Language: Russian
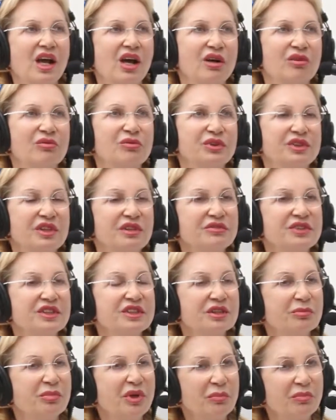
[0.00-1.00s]
Да. Вот, и в
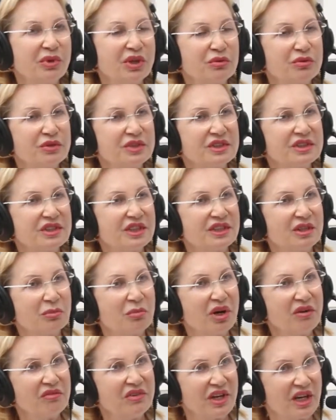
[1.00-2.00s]
сентябре приходится
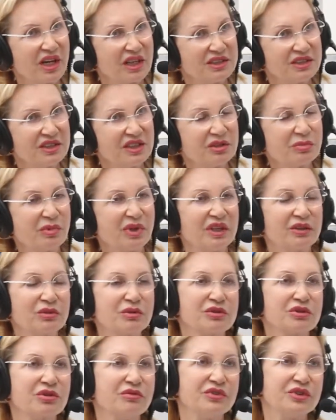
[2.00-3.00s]
добавлять, несмотря на
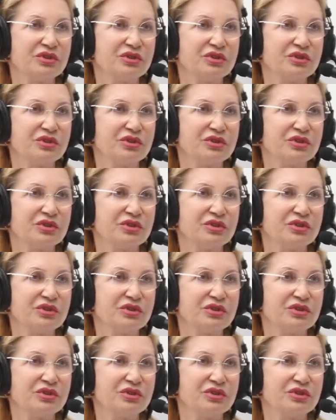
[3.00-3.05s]
то, что